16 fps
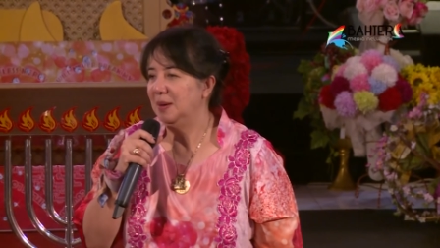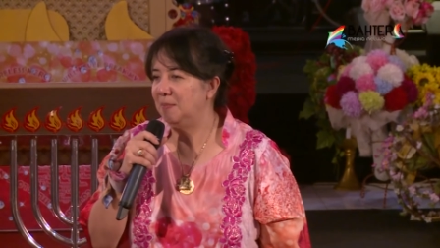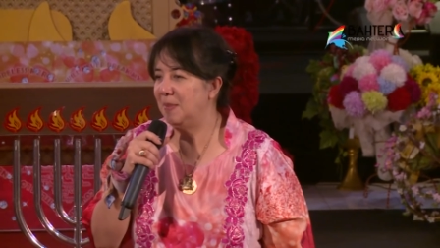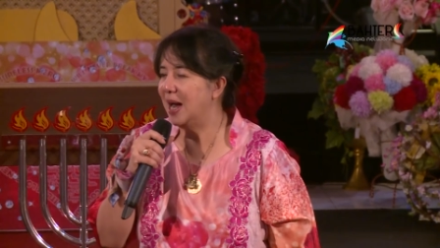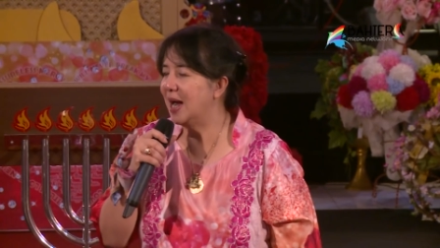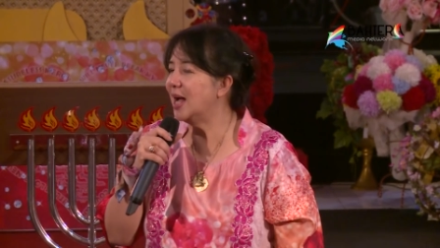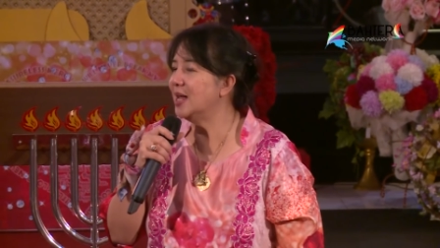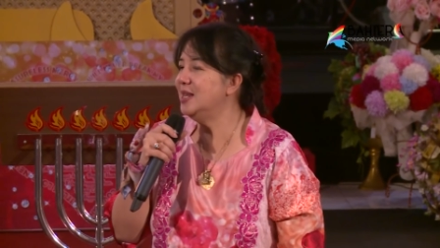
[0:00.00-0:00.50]

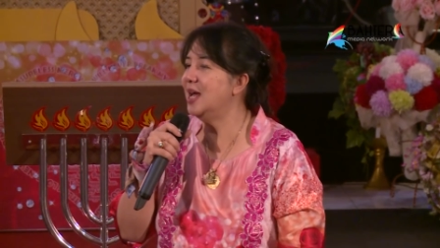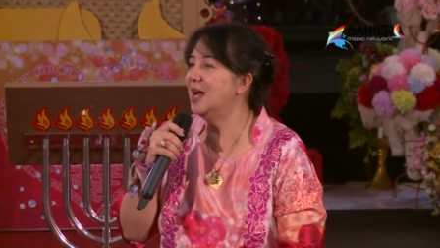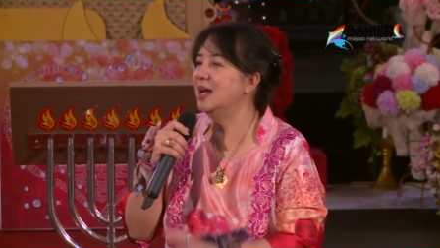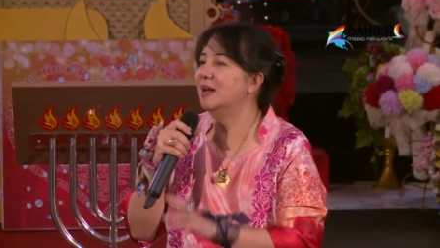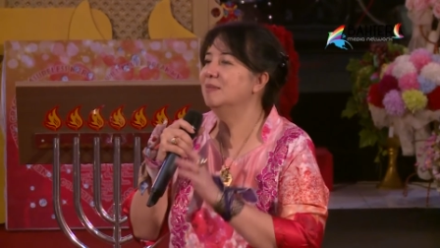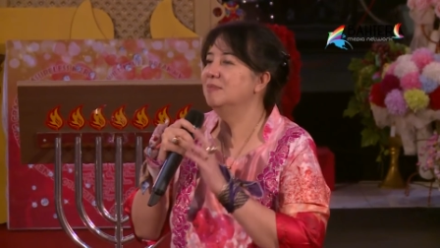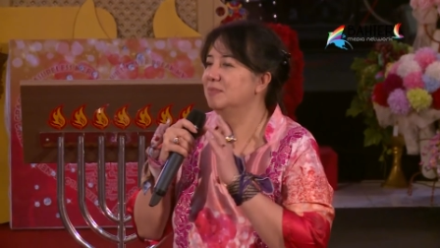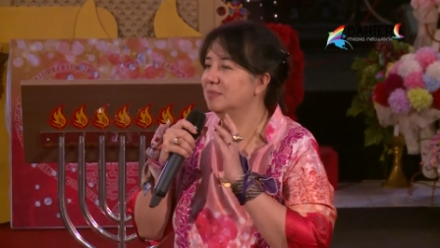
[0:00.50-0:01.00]

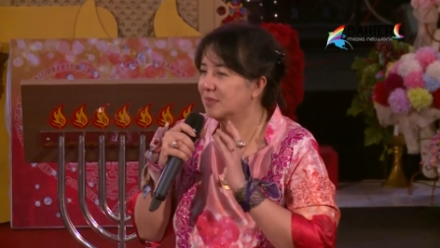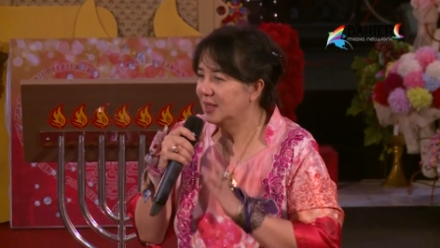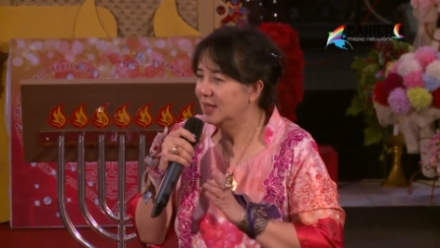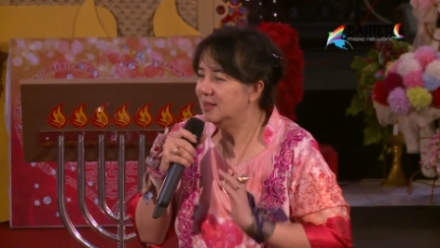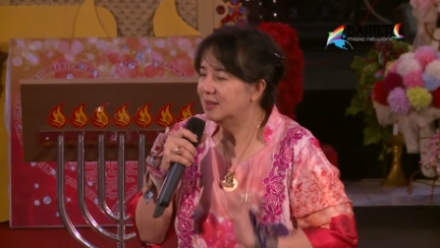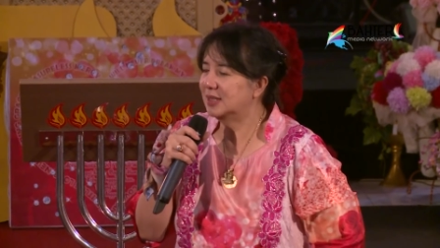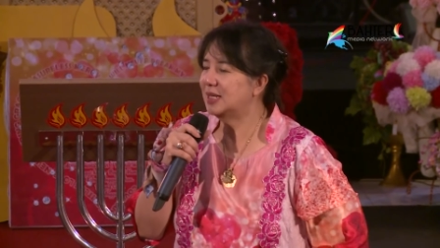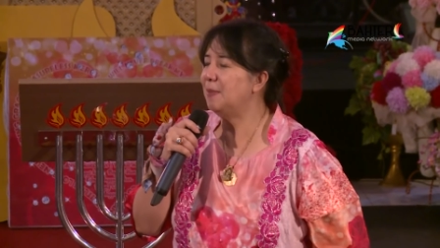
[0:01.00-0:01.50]
Makanya
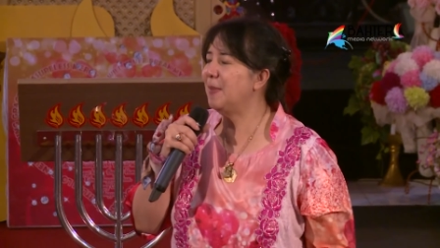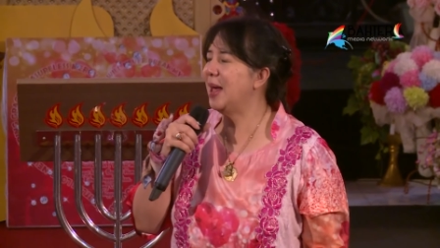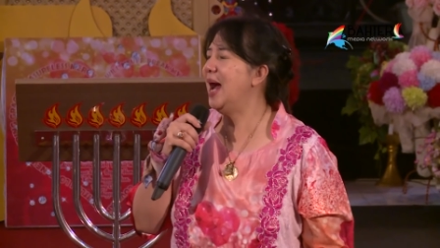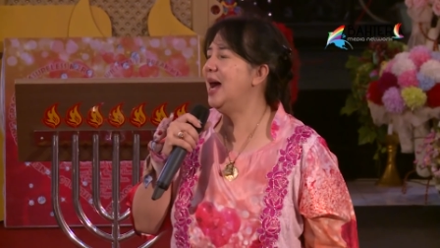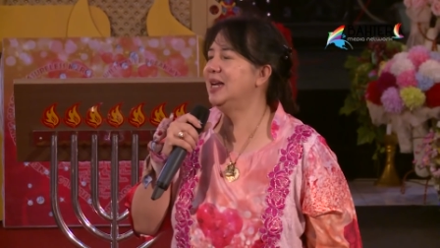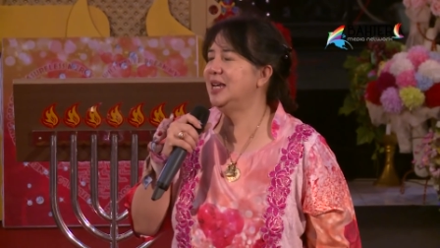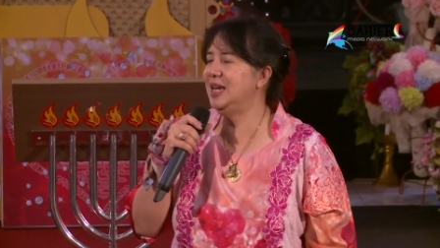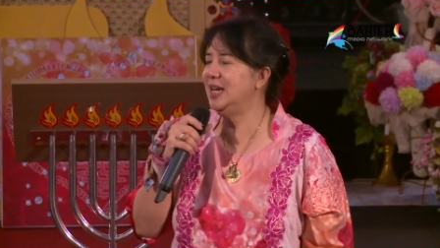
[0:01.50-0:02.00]
sampai
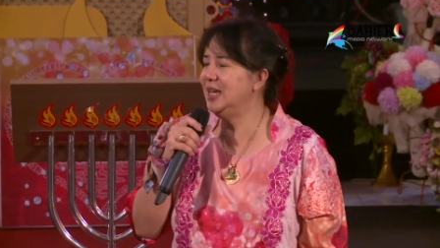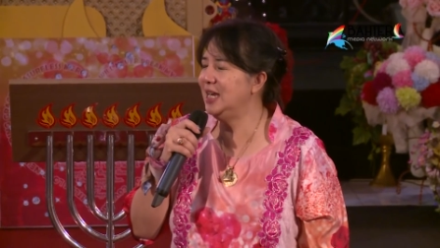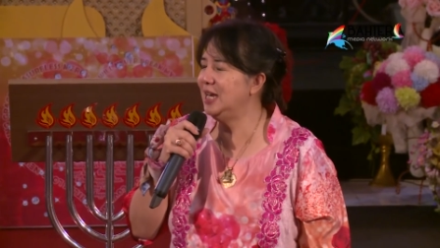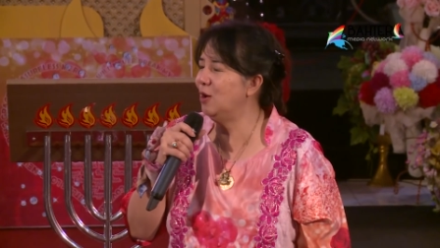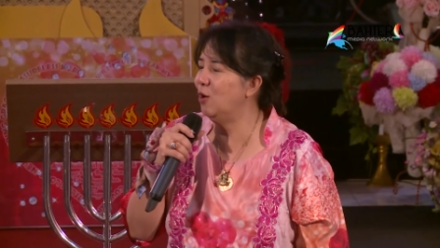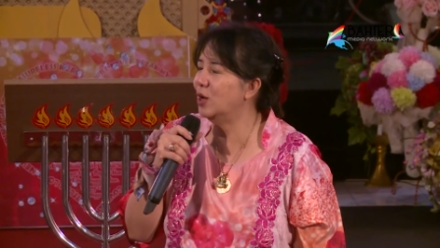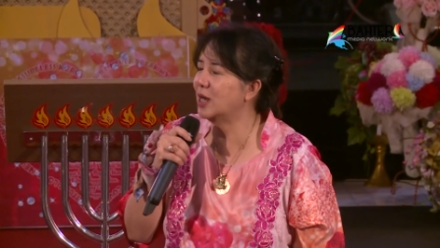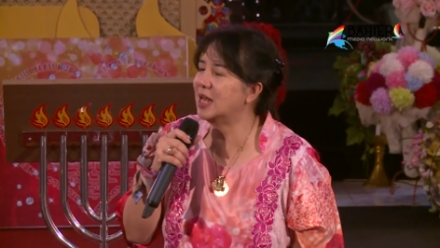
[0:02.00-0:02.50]
hari
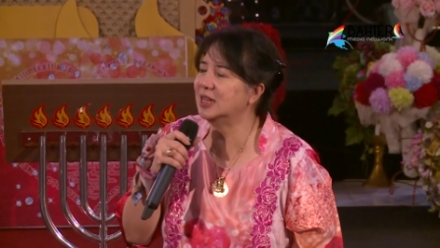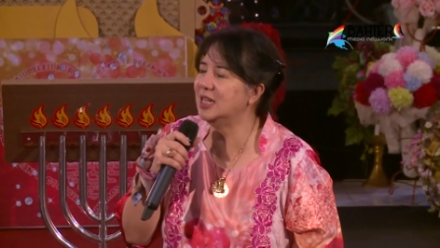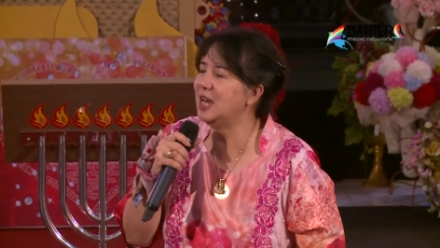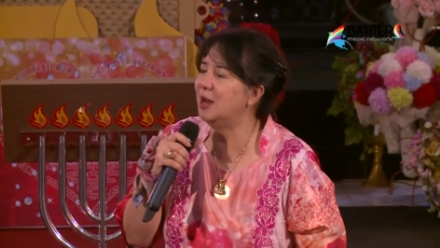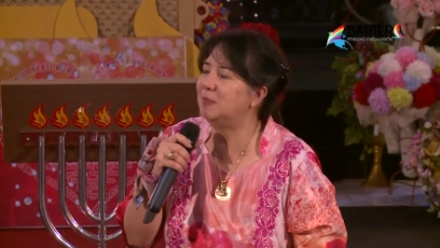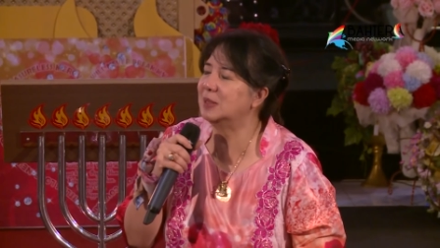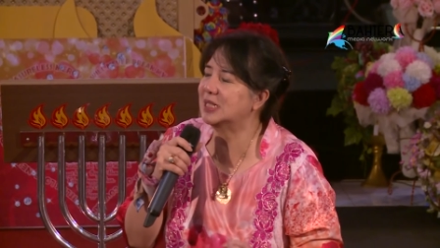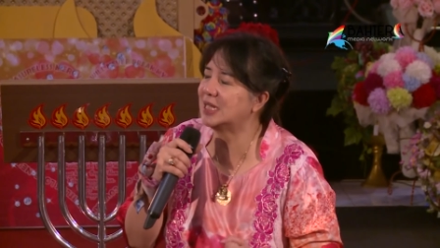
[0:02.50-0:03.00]
ini orang
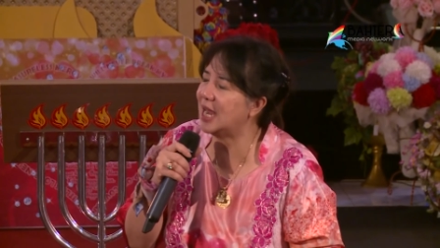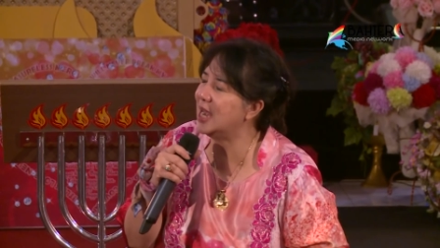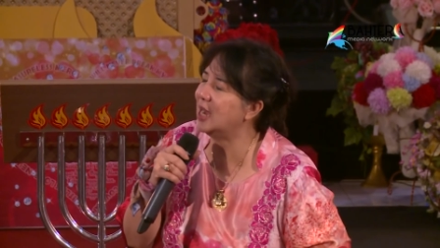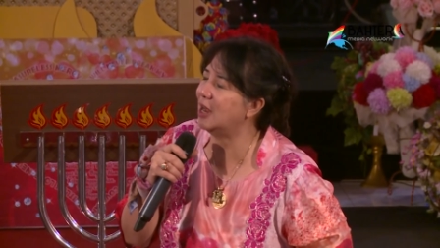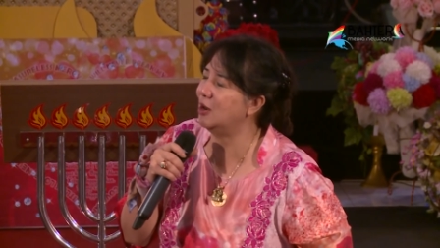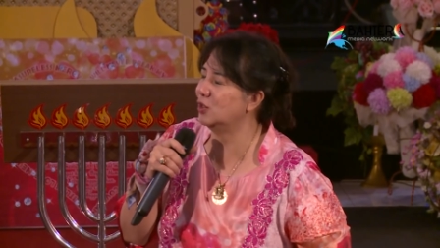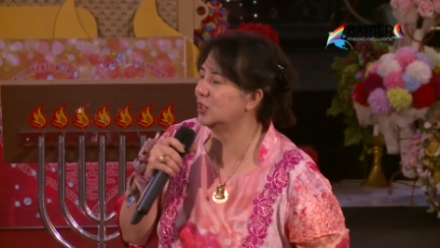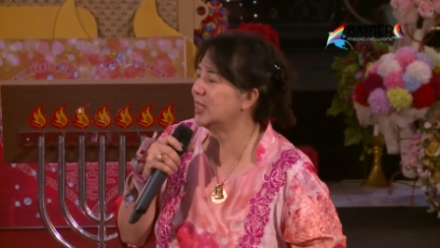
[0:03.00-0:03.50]
tidak percaya
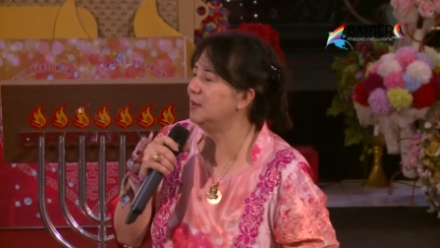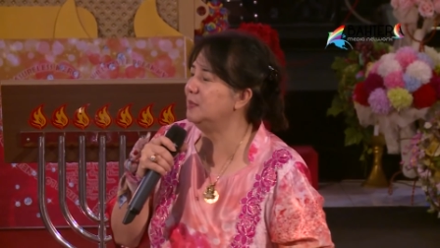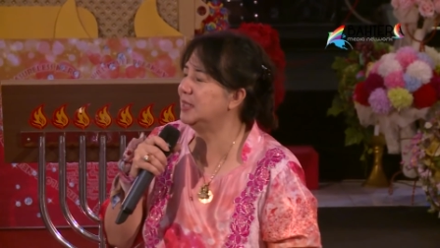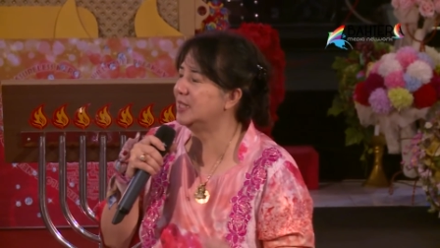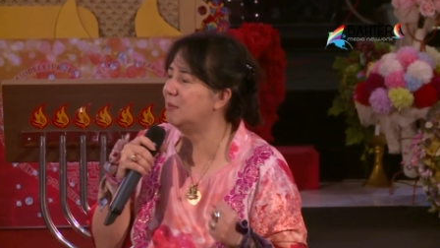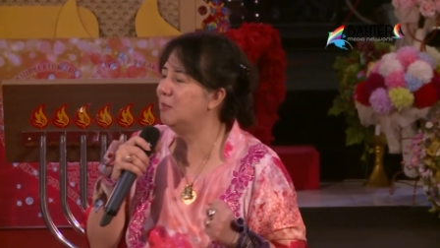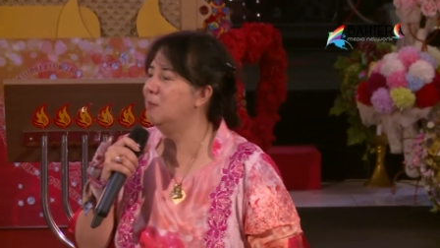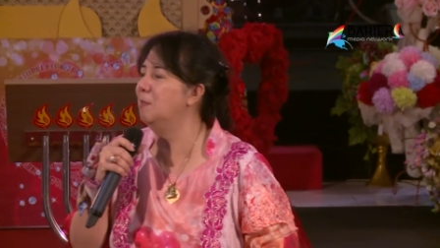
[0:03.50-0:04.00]
kalau saya
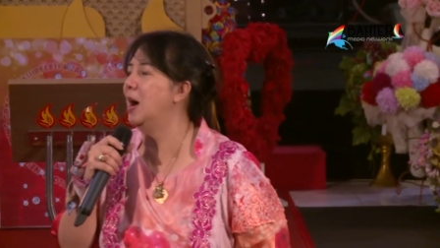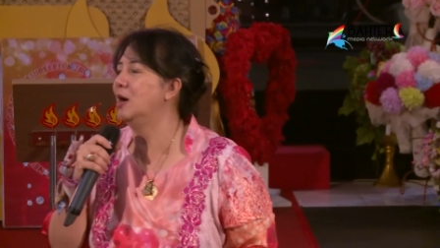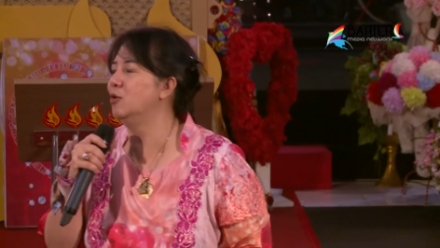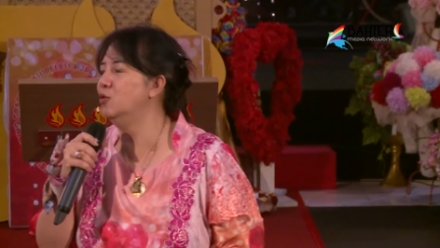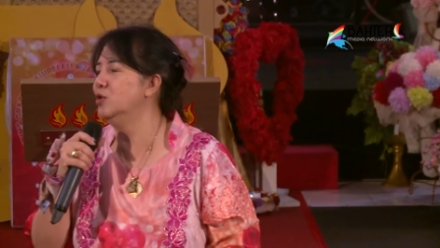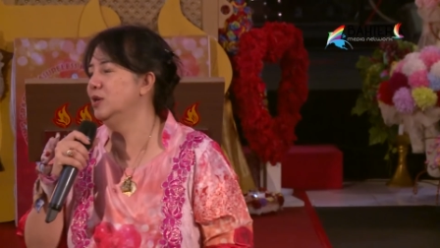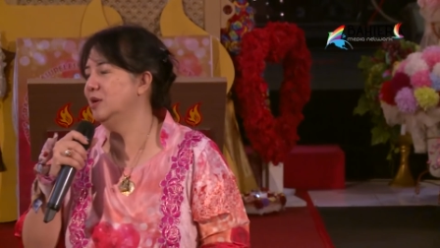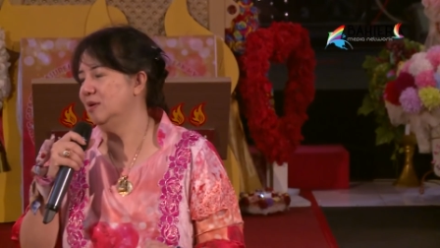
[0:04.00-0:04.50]
bisa
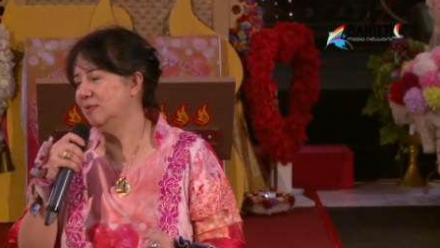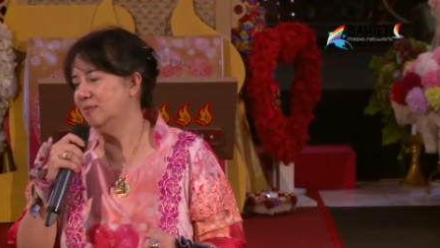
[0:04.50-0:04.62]
membangun.